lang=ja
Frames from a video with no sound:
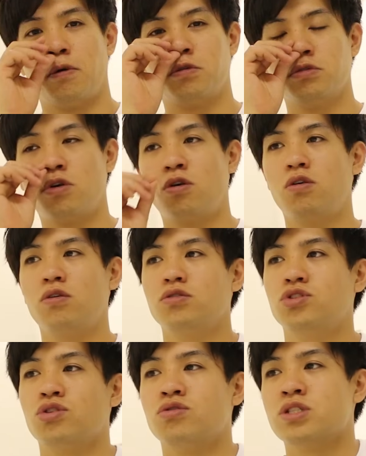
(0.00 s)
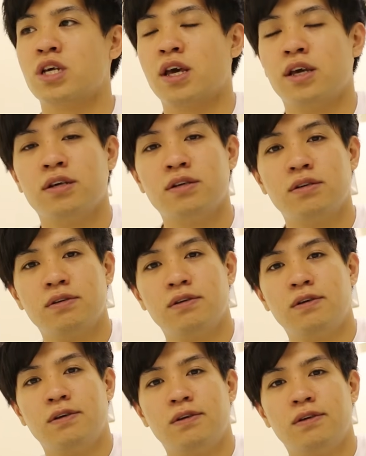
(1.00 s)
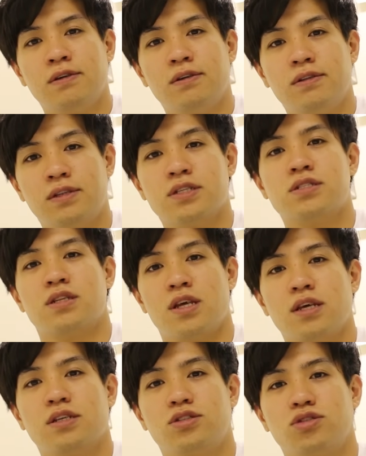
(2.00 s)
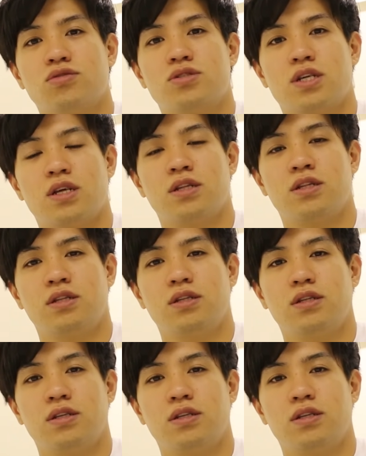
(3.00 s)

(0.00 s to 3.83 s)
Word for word: 僕の挑戦ですね挑戦